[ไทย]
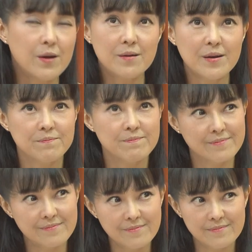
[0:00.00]
เขาก็แบบ
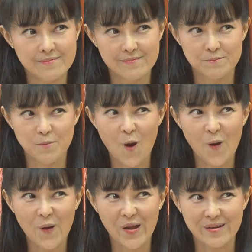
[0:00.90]
มอง
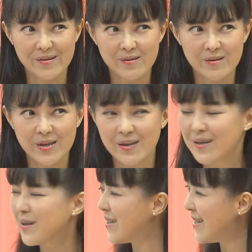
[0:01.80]
ก่อน
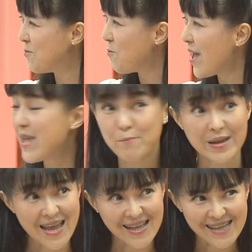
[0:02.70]
คิดว่ายัง
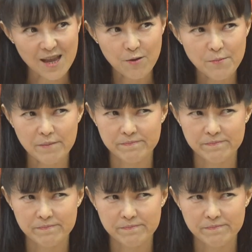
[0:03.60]
ไม่แน่ใจว่าแบบ